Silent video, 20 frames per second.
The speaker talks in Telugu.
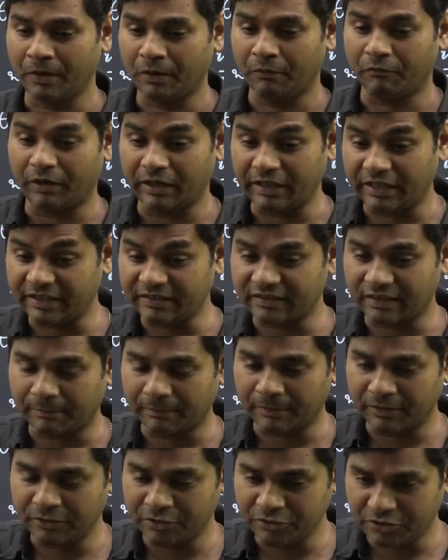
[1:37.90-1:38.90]
వాటికి
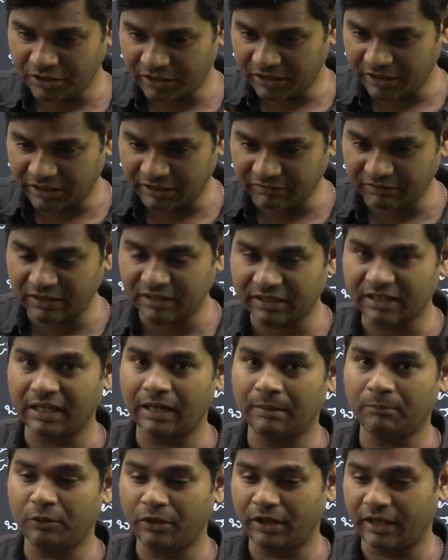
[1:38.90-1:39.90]
సంబంధించి ఇటీవల
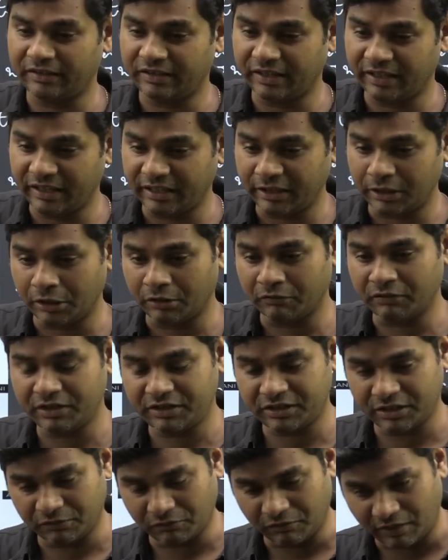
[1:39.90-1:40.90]
కాలంలో ఏదైనా
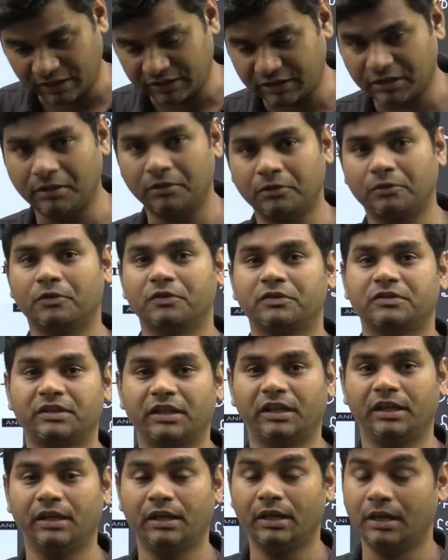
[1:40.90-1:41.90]
ఇన్నోవేషన్ వార్తల్లోకి వస్తే
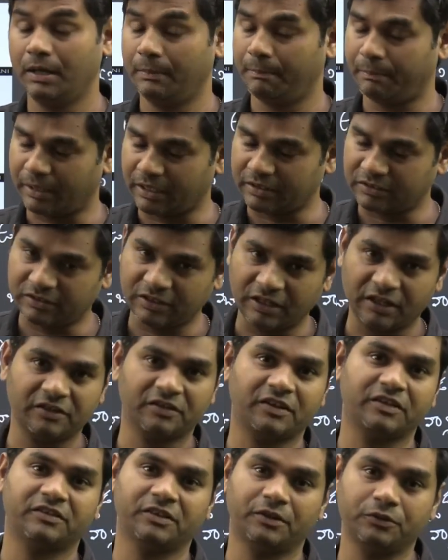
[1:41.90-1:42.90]
ప్రత్యేక
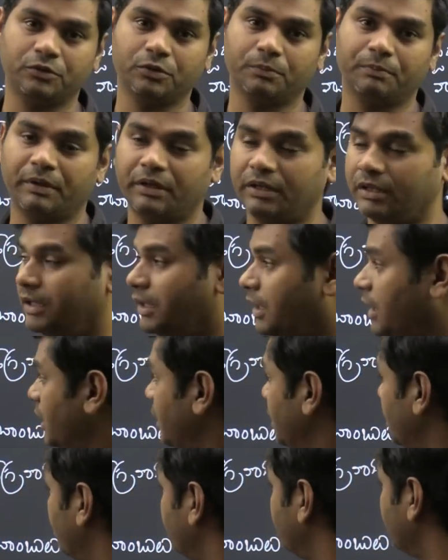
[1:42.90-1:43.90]
శ్రద్ధను చూపండి
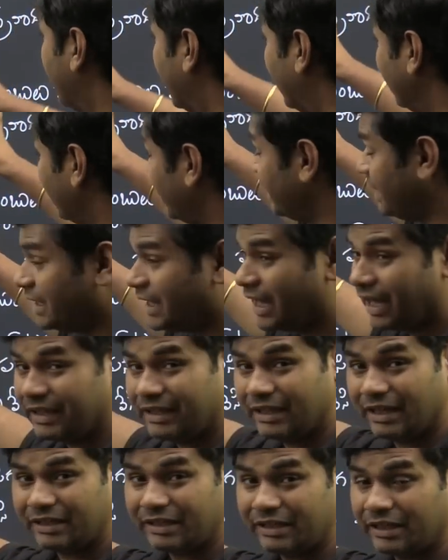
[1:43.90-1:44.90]
ఈరోజు అలాంటి
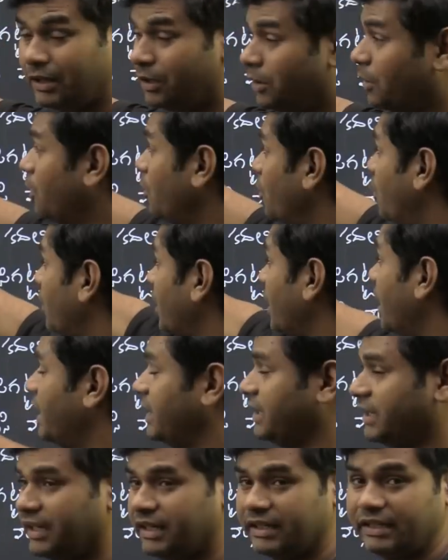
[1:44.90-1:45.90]
ఐఐటీల్లో ఒక
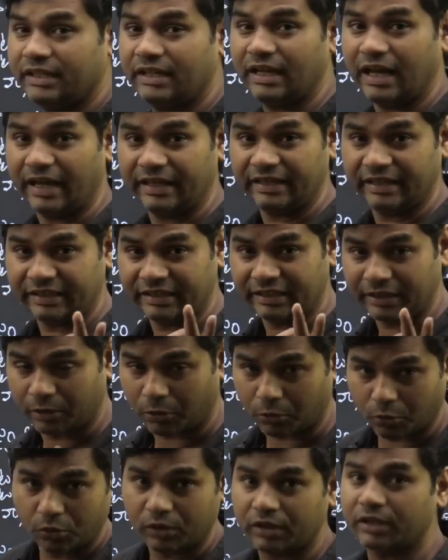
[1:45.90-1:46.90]
ఐఐటి ఐఐటి
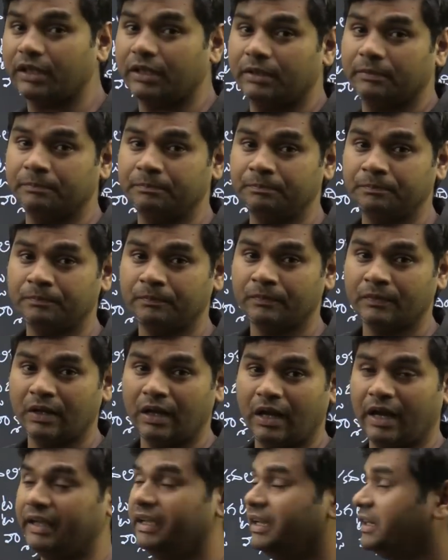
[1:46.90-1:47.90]
రూర్కి
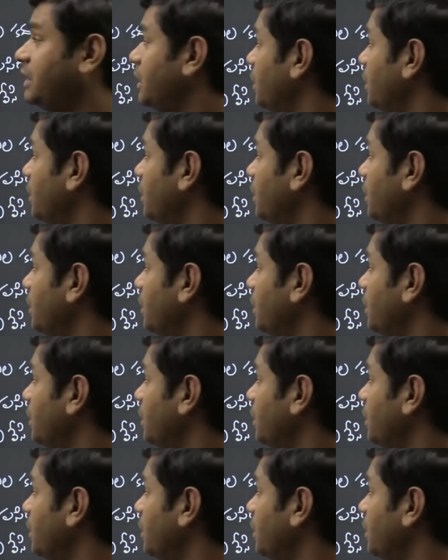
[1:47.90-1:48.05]
ఐఐటి